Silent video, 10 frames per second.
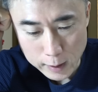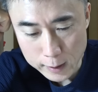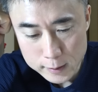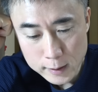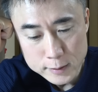
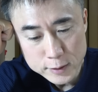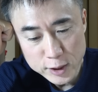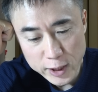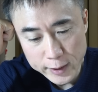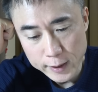体つ
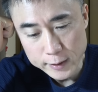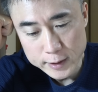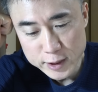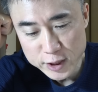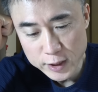きや
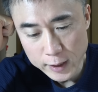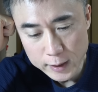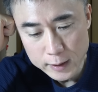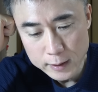試合